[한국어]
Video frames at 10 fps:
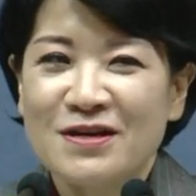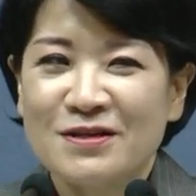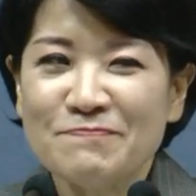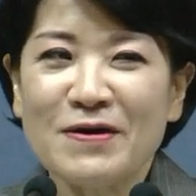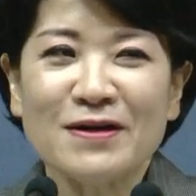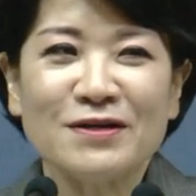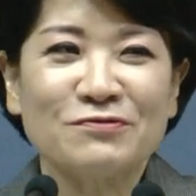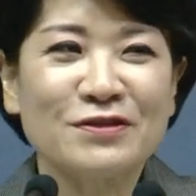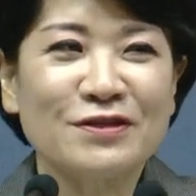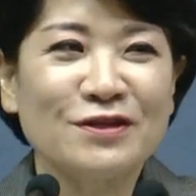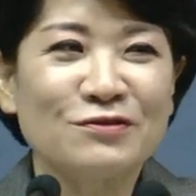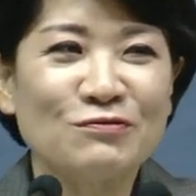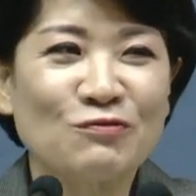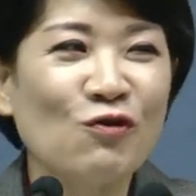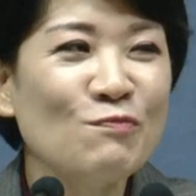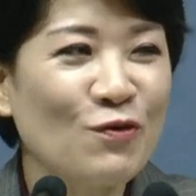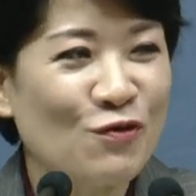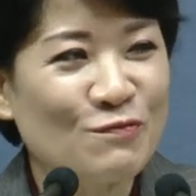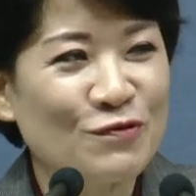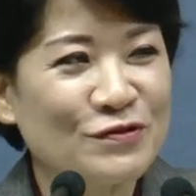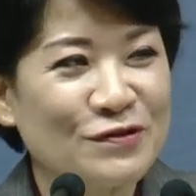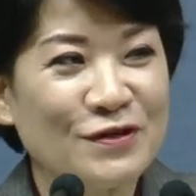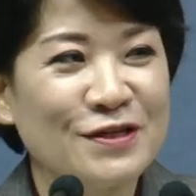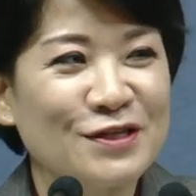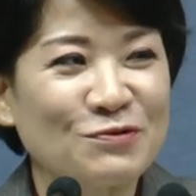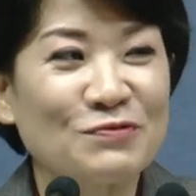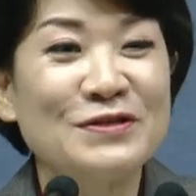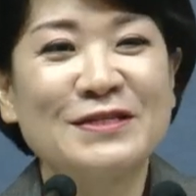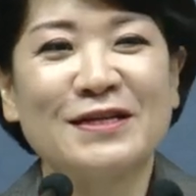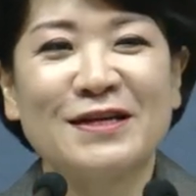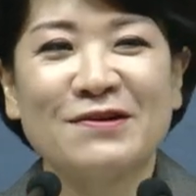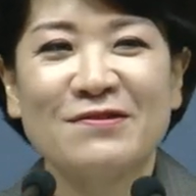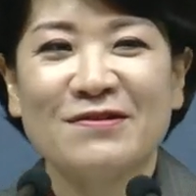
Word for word: 금방 갈 수 있는 길도 골목골목으로 서 굉장히 돌리잖아요.